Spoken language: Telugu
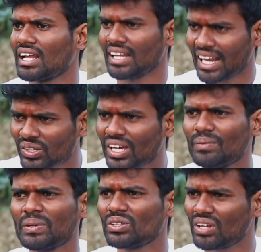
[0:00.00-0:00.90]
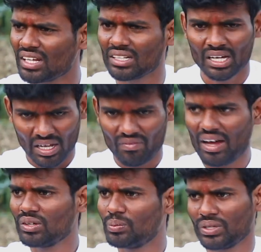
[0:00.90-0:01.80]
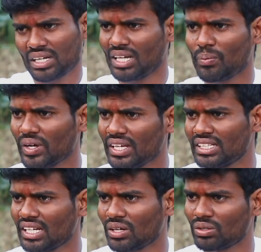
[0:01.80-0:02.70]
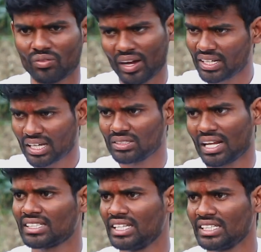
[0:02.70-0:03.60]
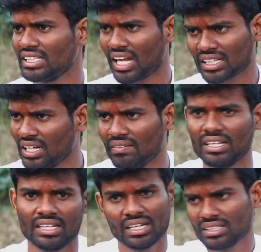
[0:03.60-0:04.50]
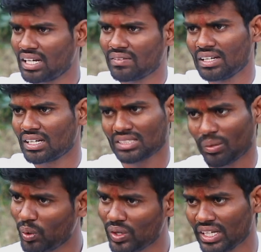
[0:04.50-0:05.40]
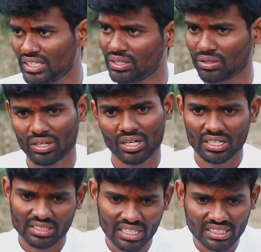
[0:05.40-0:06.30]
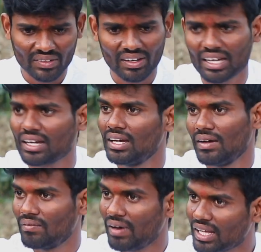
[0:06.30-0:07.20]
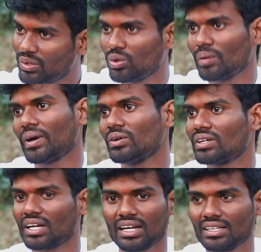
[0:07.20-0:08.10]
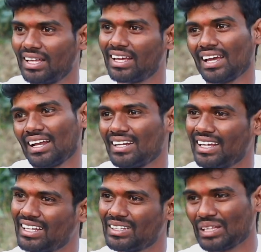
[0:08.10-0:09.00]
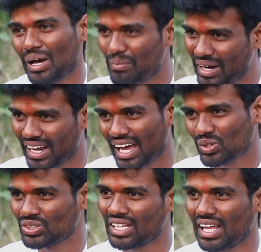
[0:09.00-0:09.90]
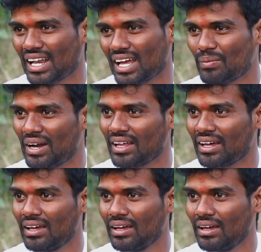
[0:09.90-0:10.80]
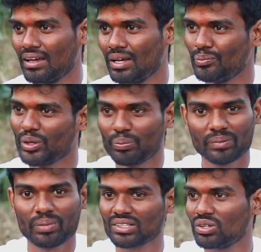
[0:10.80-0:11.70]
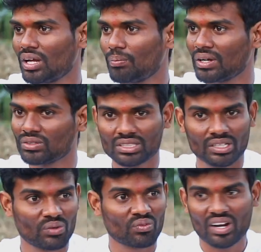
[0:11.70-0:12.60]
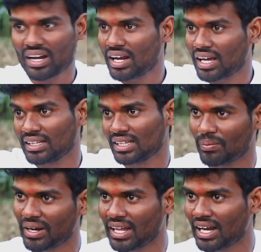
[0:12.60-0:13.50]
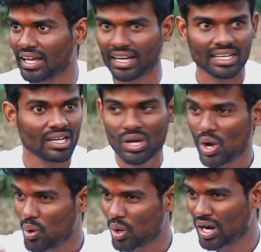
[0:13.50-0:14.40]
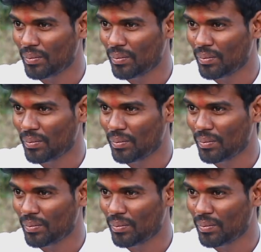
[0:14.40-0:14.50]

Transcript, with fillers: అన్న నన్ను గెలిపించిన వాళ్ళను వాళ్ళు ఇప్పుడు నాకు సపోర్ట్ చేసిరు అనుకో వాళ్ళు నాకు నాకు చేసింది నాకు తెలియదు సరే వాళ్ళు నాకు సపోర్ట్ చేసిరు చేసే వాళ్ళ వాళ్ళకి రుణపడి ఉంటా కానీ దెంగే అని నేను నాకు వస్తుందా అన్న మాట మీరు బిగ్ బాస్లో ఉన్నప్పటి నుంచి ఎవరినన్నా గంత మంది అన్న ఇట్లా ఒక్క